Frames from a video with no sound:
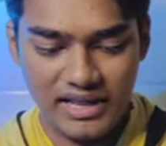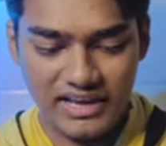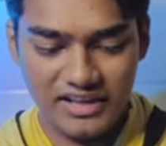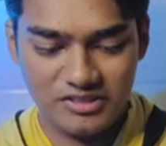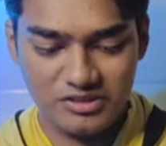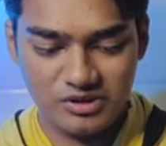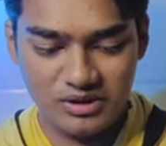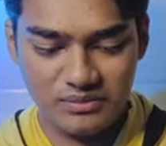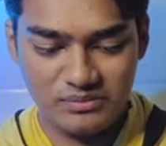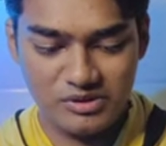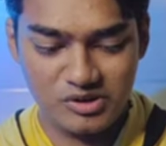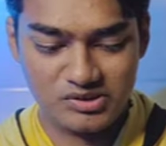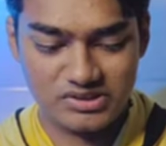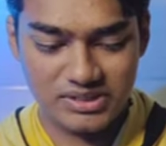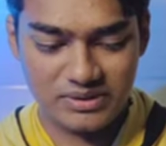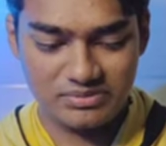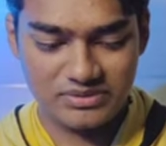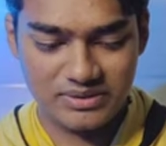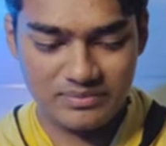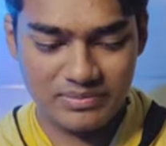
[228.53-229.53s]
पहले तो हम लोग
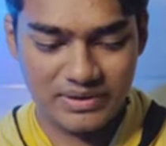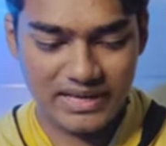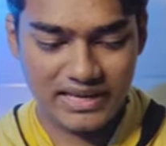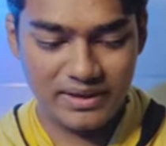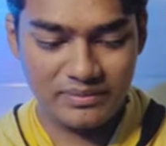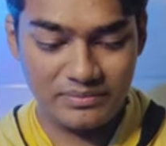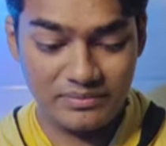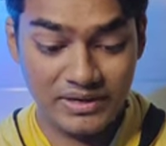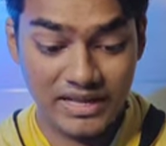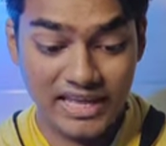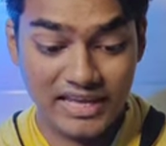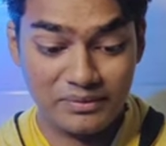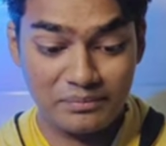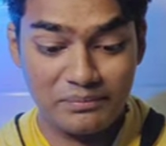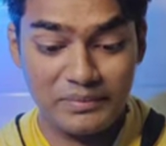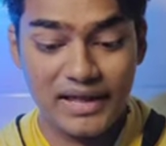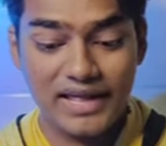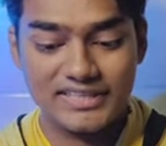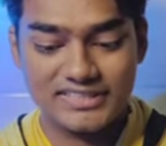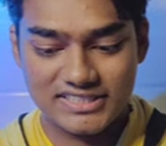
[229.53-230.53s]
सबसे पहले अपना एक
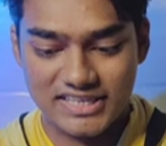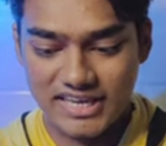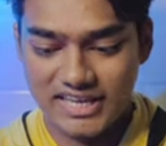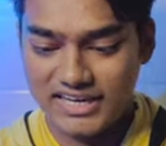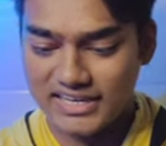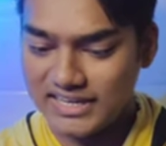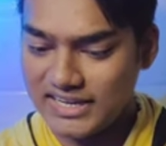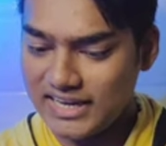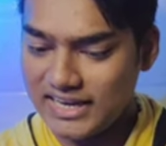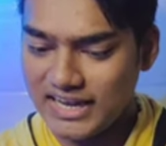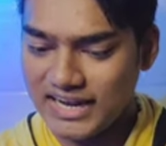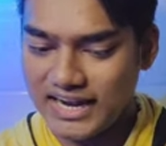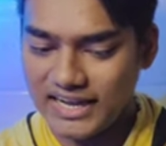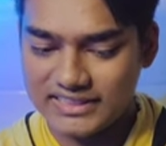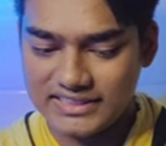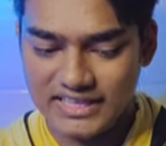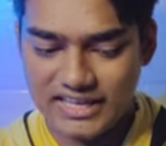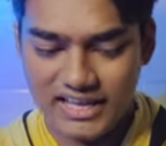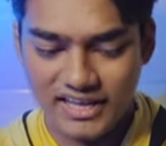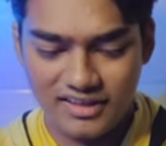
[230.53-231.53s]
मैच खेल के
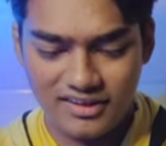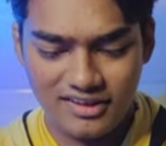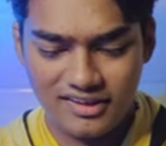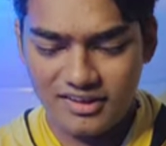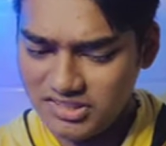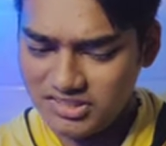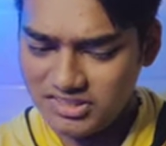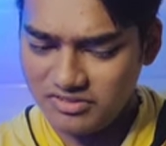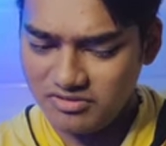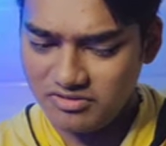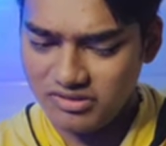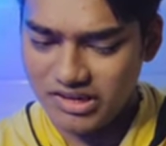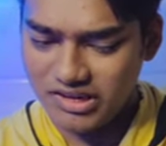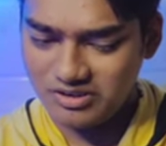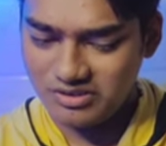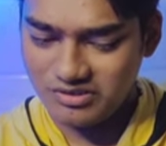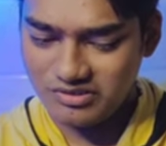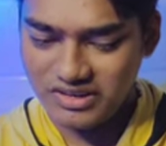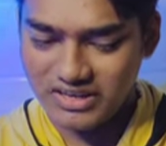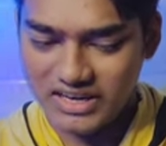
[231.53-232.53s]
लगाते हैं किसी
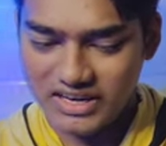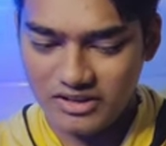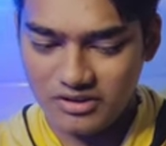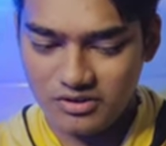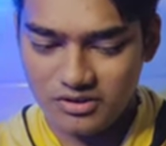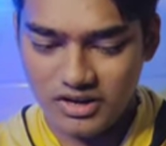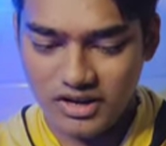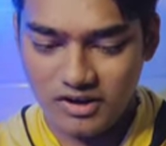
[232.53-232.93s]
वन ओवर का ही